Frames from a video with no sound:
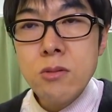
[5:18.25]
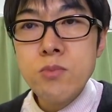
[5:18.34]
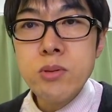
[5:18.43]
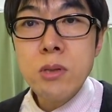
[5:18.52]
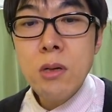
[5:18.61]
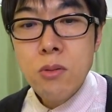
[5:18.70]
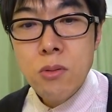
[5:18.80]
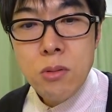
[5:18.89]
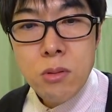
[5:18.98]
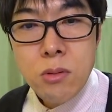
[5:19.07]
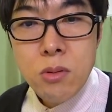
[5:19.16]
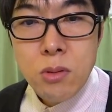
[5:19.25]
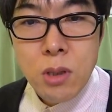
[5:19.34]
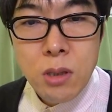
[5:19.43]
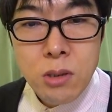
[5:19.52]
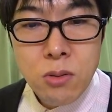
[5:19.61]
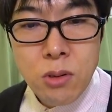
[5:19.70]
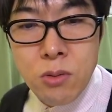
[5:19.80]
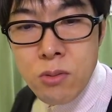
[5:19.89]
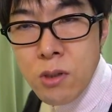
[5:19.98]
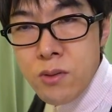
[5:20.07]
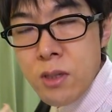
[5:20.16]
豚丼と焼き鳥
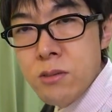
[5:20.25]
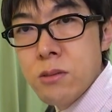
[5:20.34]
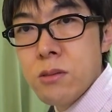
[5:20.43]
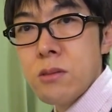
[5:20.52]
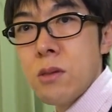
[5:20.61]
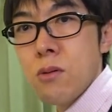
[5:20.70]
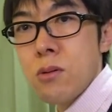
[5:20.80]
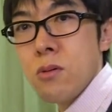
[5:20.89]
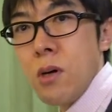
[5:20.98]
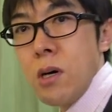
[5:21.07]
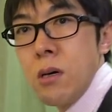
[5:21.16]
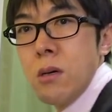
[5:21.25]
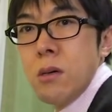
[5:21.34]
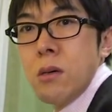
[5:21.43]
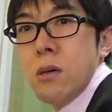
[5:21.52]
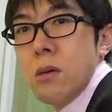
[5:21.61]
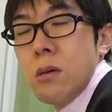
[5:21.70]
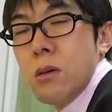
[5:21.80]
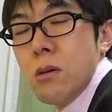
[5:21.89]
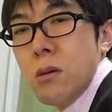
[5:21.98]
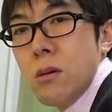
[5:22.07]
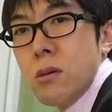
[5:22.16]
丼が2つずつってことは
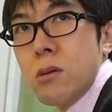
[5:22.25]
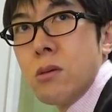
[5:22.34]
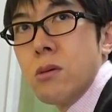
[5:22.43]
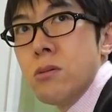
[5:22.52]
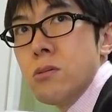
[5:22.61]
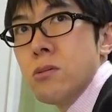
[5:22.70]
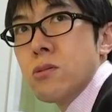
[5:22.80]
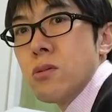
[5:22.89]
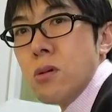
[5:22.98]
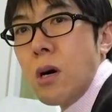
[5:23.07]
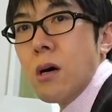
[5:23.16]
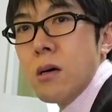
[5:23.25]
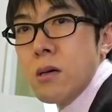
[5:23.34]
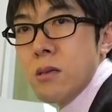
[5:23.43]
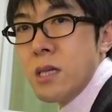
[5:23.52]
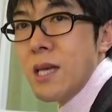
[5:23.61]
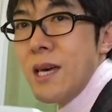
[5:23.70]
牛丼あて